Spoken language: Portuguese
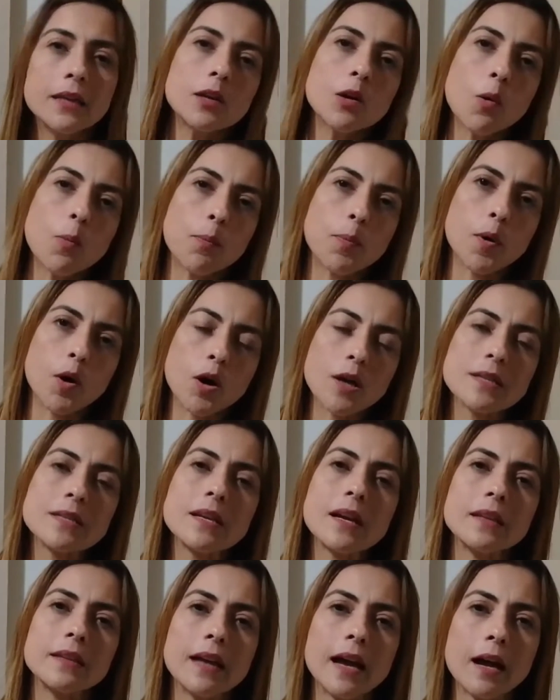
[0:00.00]
que eu
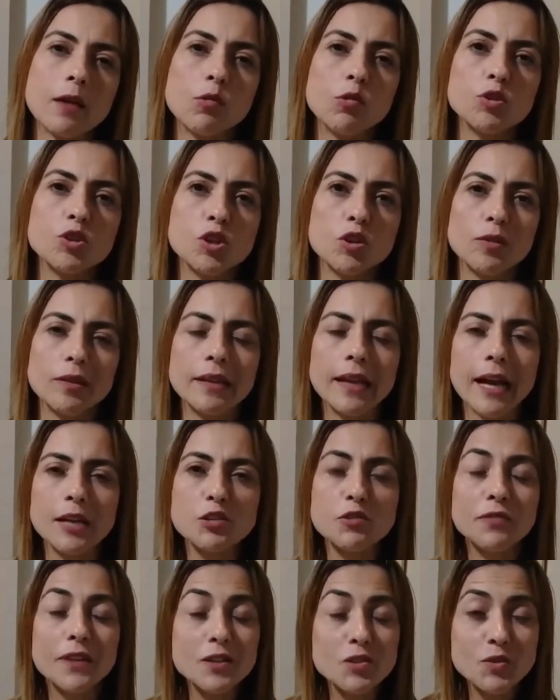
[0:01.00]
possa dar
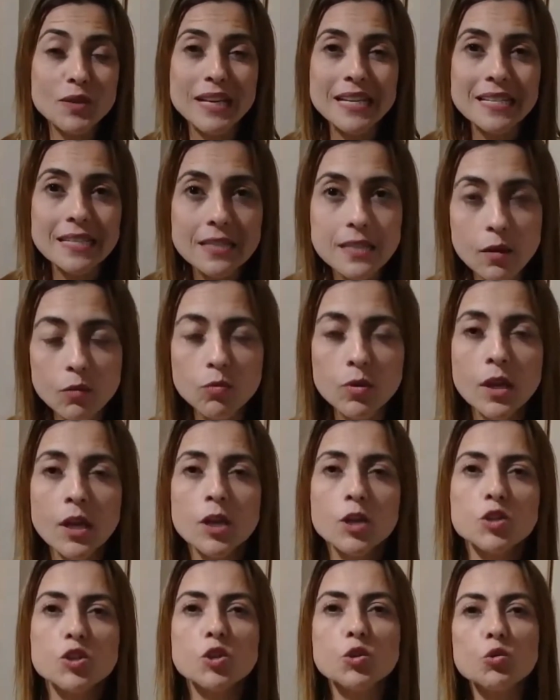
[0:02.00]
continuidade, eu faço questão
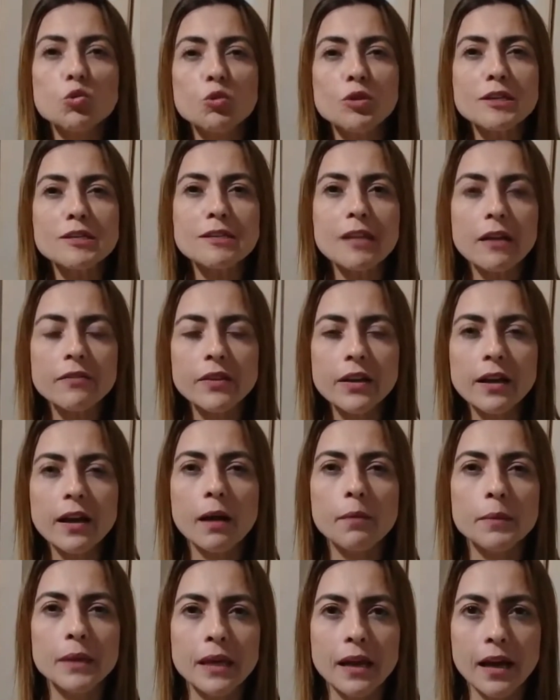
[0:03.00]
de tudo que estava
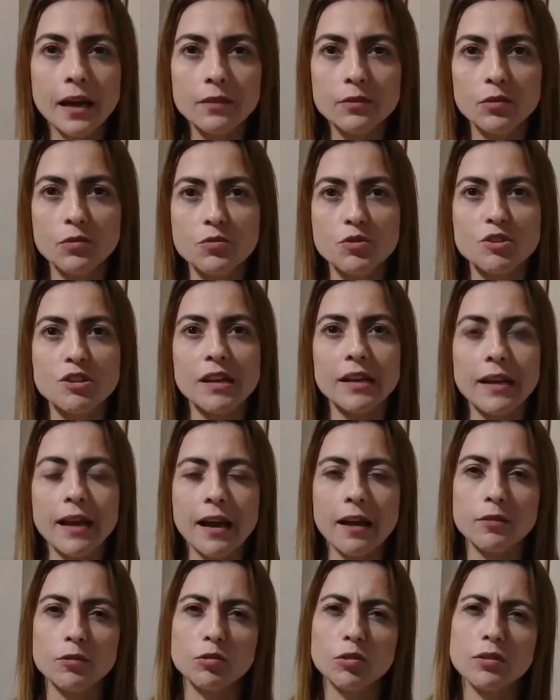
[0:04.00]
encaminhado no
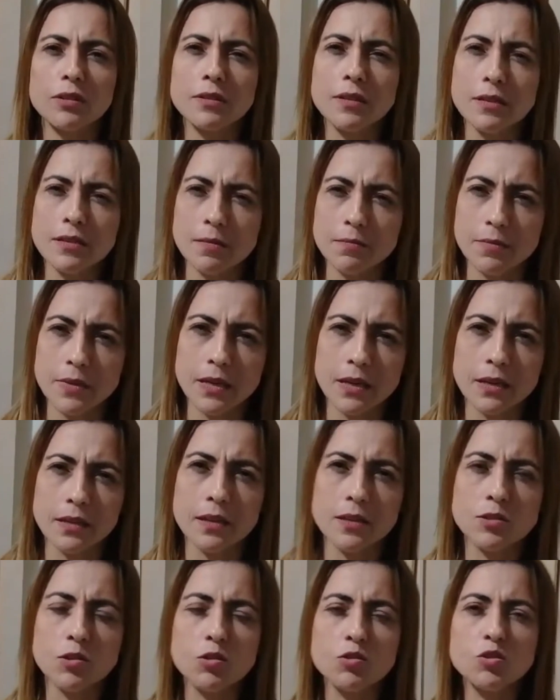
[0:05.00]
Senado, todas as
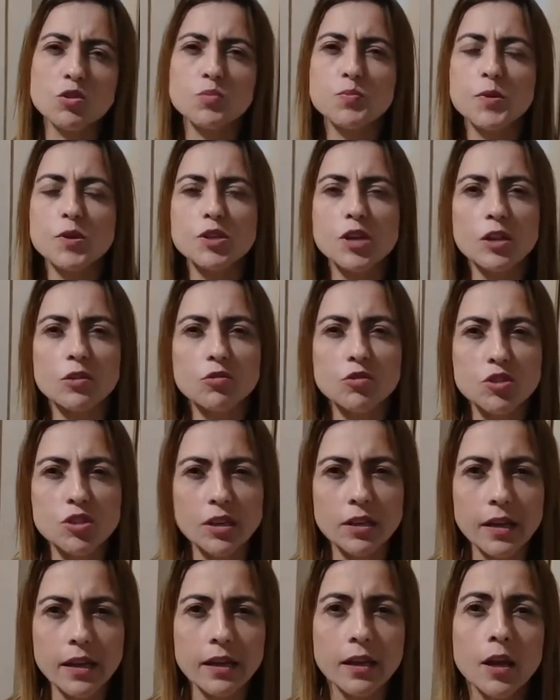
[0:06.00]
emendas, todos os projetos de
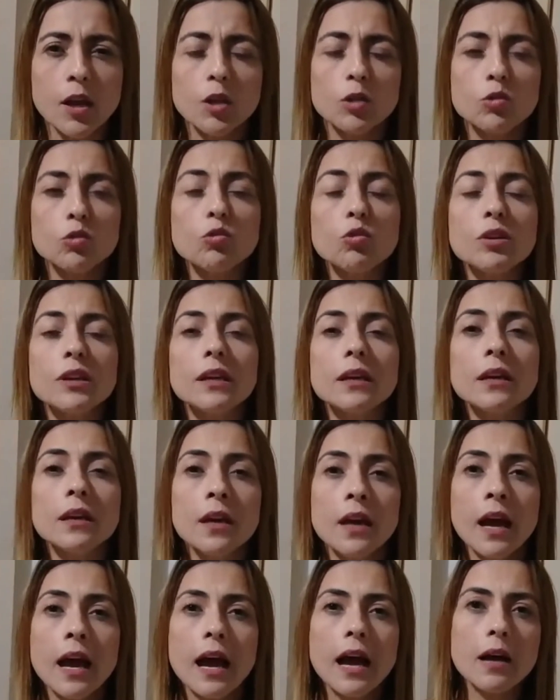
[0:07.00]
lei, tudo que
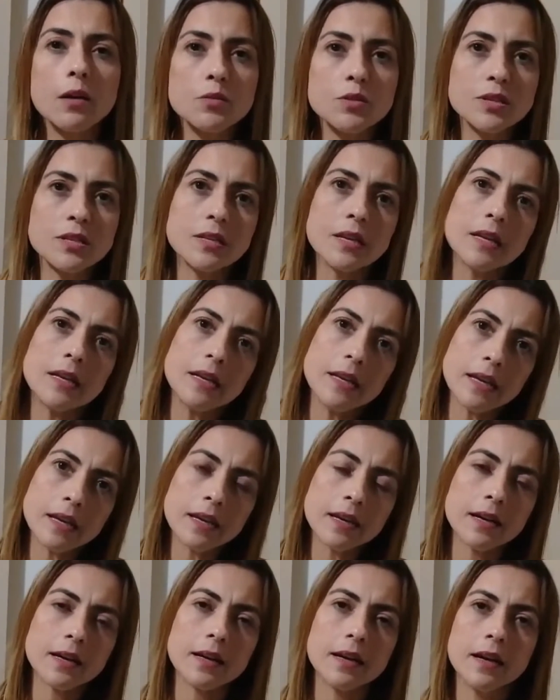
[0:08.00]

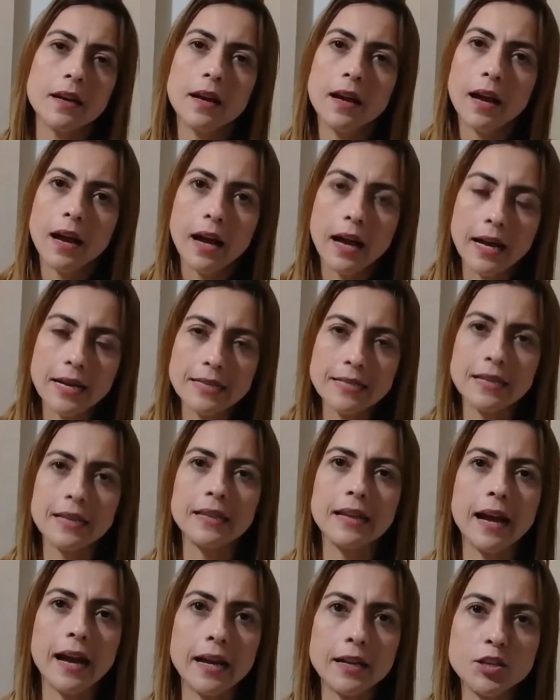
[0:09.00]
auxilia a
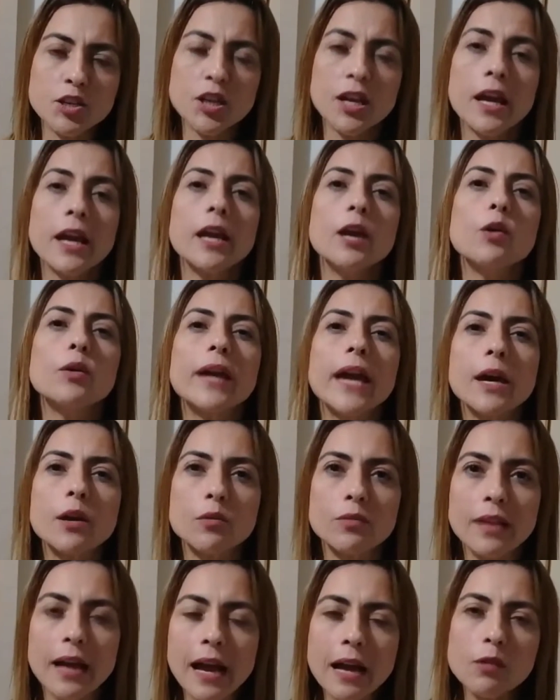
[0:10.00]
cidade, eu
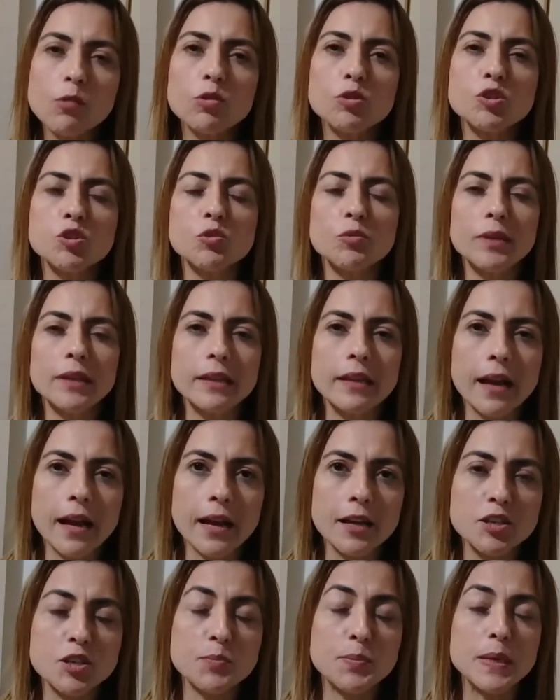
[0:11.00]
quero dar
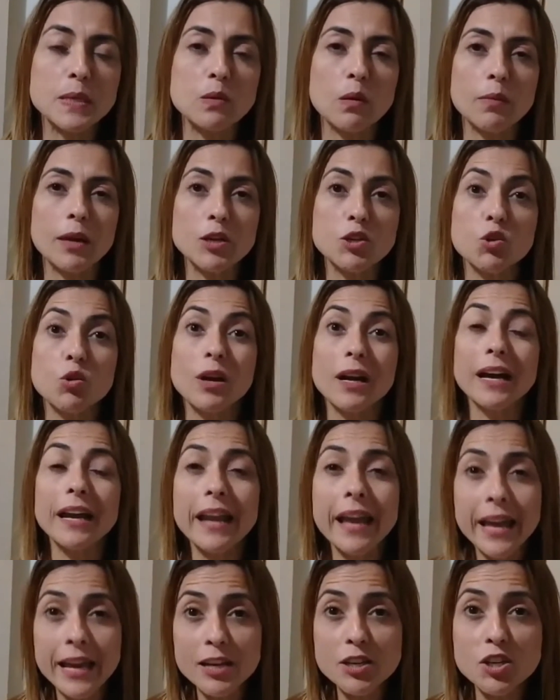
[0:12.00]
continuidade, principalmente o
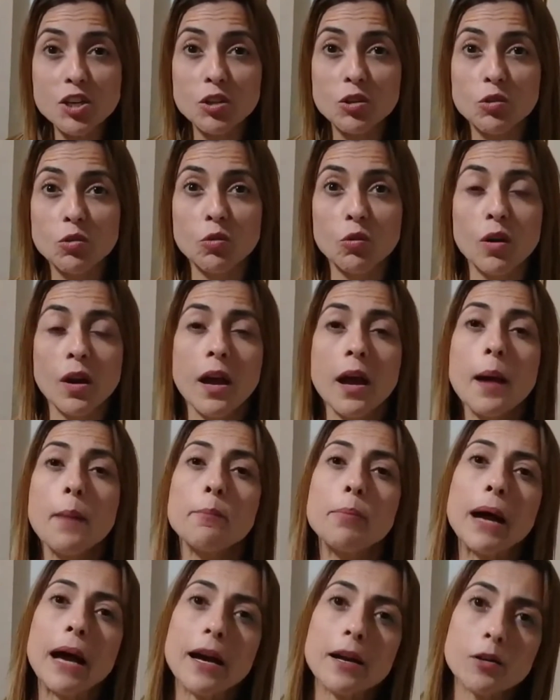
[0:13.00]
crédito
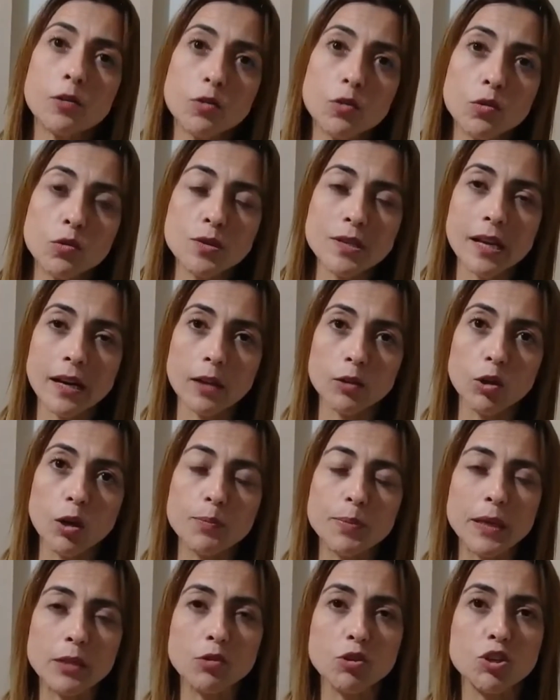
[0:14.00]
para o, o
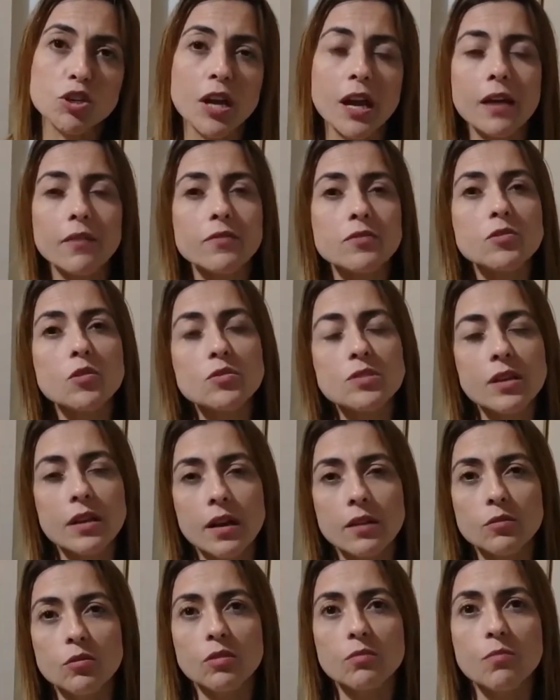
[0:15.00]
senador Pedro Chaves ou o
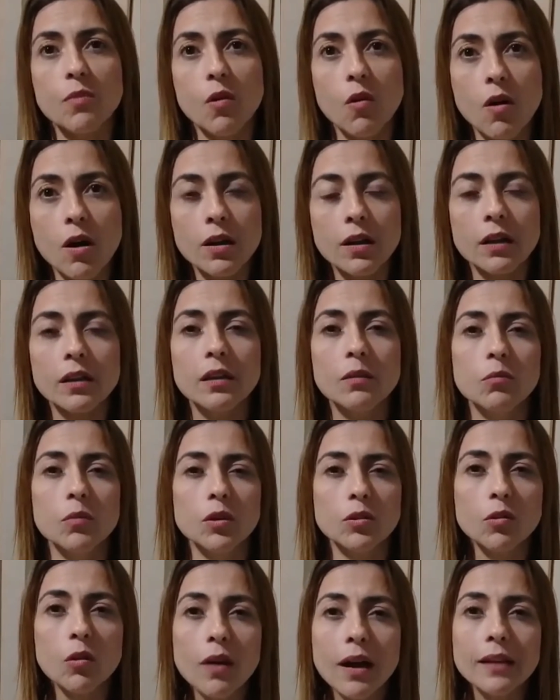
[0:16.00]
senador Moca, que
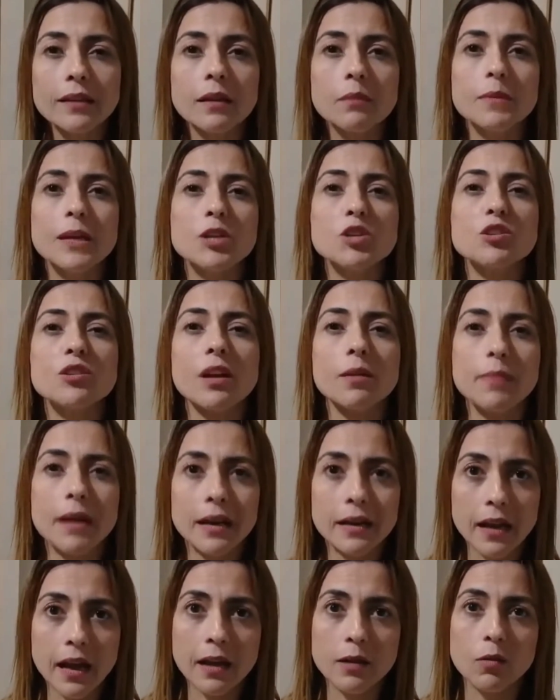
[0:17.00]
muito honradamente
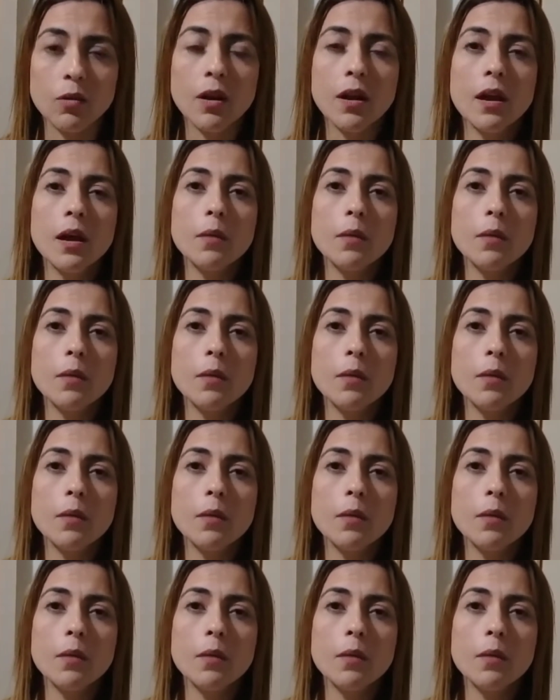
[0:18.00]
trabalharam